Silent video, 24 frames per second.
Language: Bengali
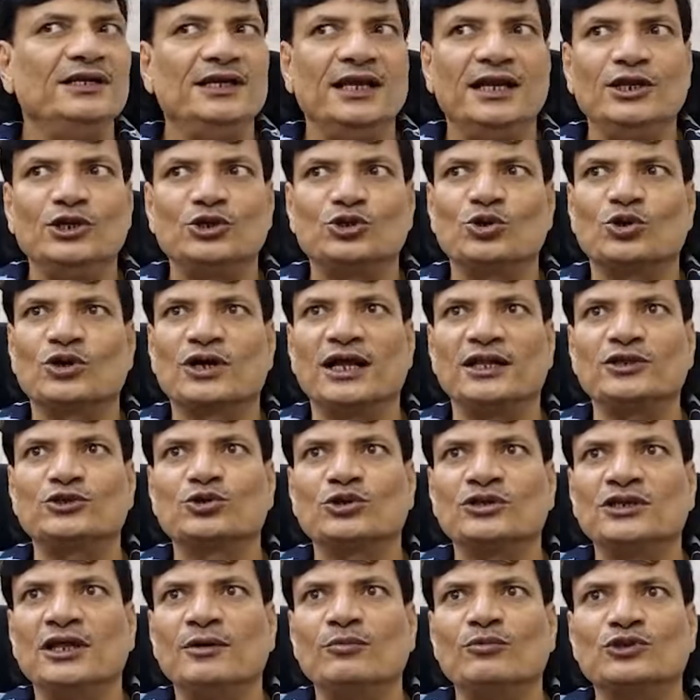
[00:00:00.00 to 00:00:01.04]
ডেলি সকাল
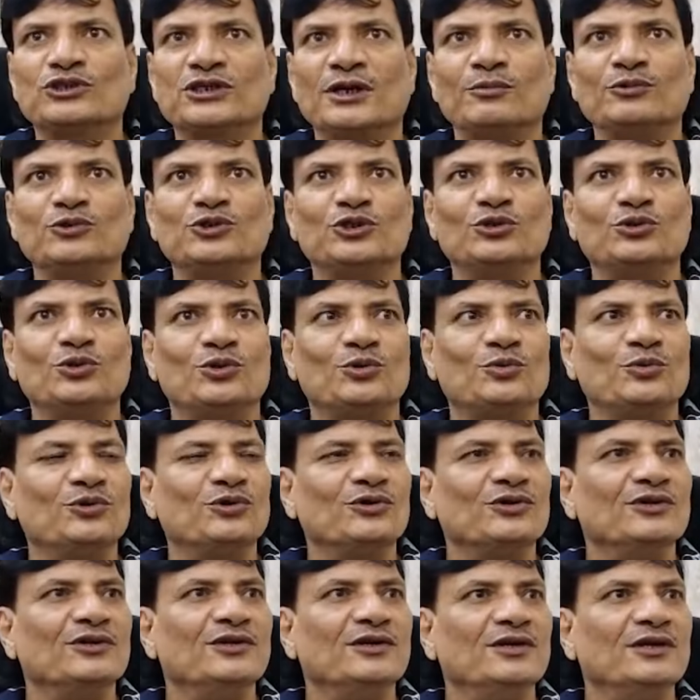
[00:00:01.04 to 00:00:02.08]
সন্ধ্যা মোছামুছি করব
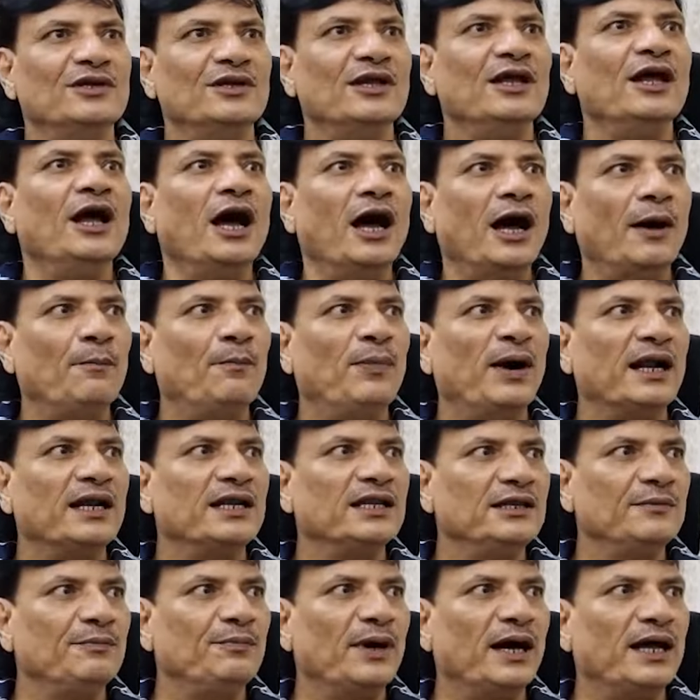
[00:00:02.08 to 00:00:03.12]
আর
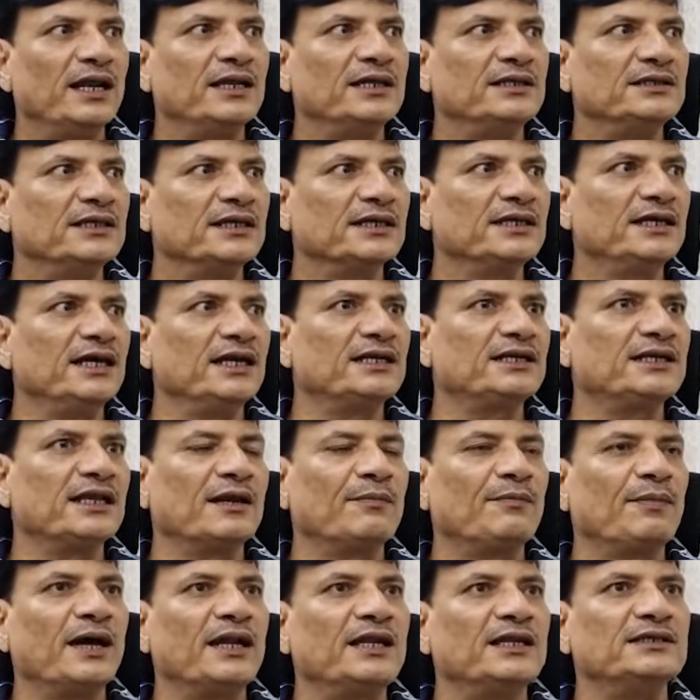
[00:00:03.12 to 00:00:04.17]
বাড়ির বাইরে যে
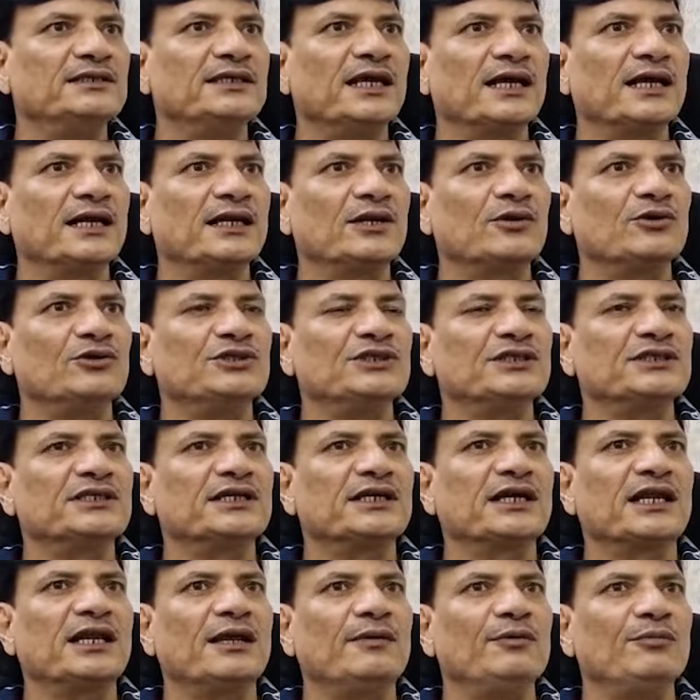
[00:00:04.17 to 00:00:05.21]
গেটটার বাইরের জায়গাটা রয়েছে
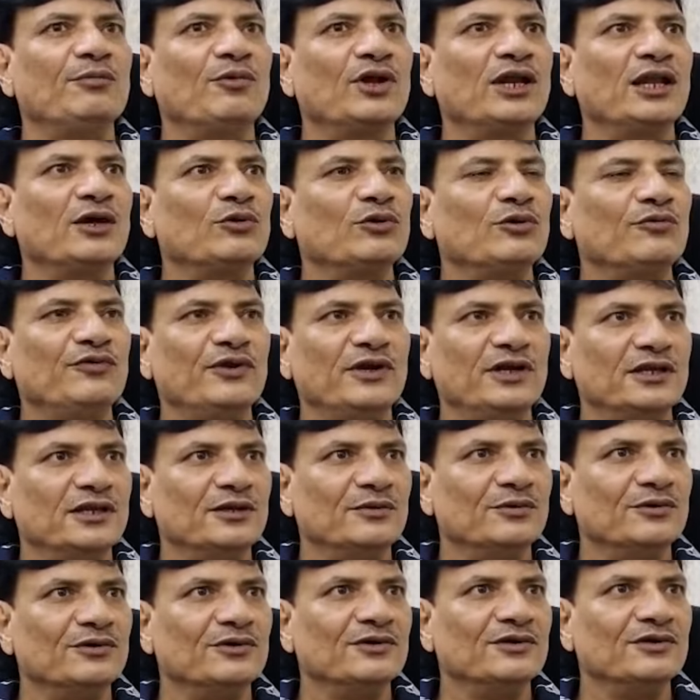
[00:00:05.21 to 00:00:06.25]
সেখানে আমি ময়লাগুলো ফেলে
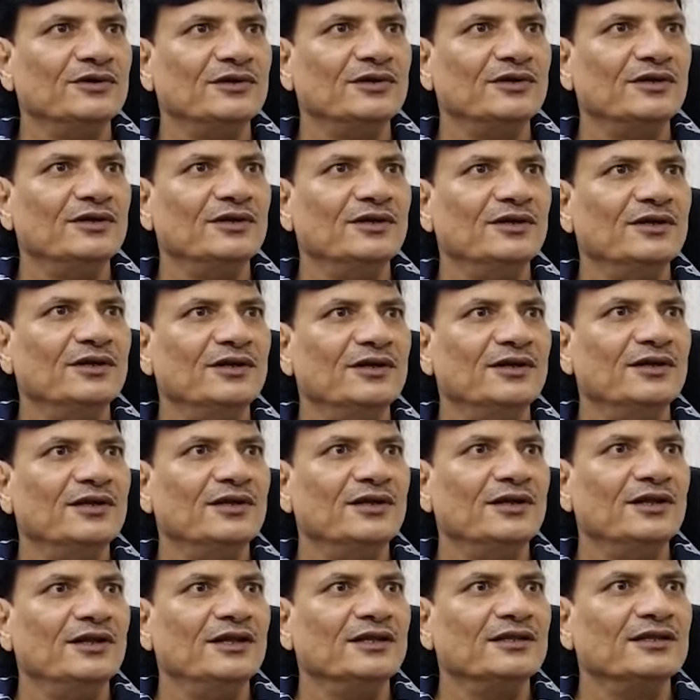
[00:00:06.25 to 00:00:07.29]
দেবো
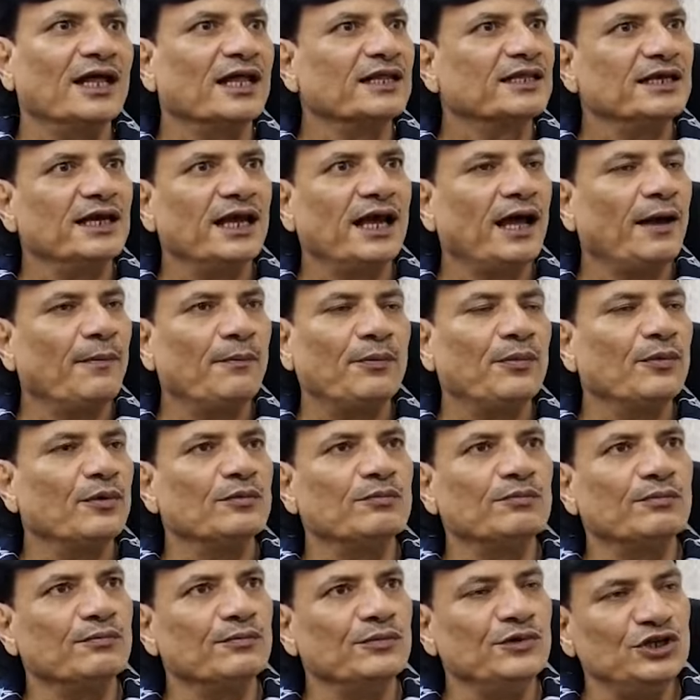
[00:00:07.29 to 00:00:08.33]
তাতে
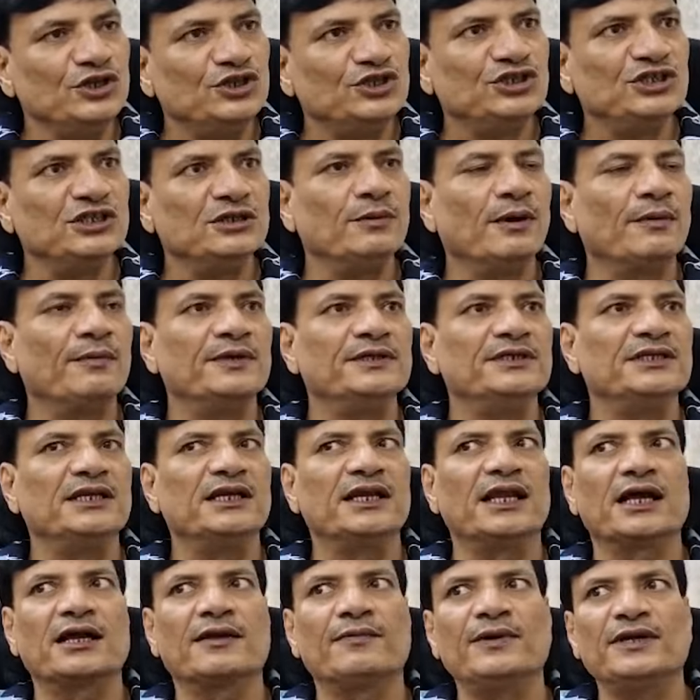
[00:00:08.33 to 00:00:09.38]
নিশ্চিতভাবে
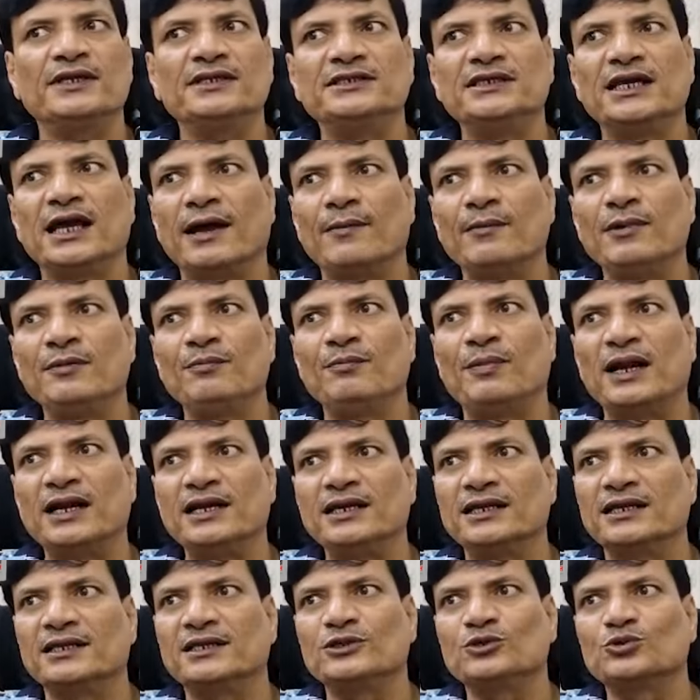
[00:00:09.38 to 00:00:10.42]
জেনে রাখবেন যে আমি
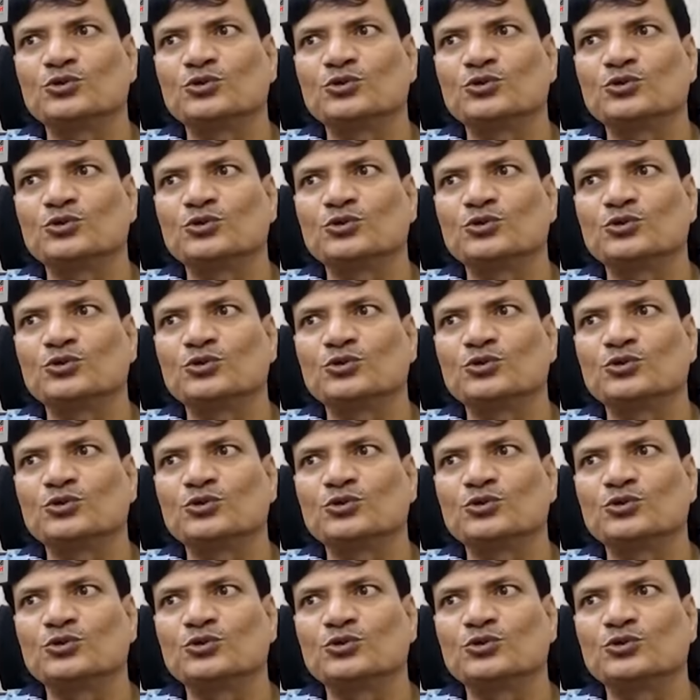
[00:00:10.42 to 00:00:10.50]
বাড়িটাতে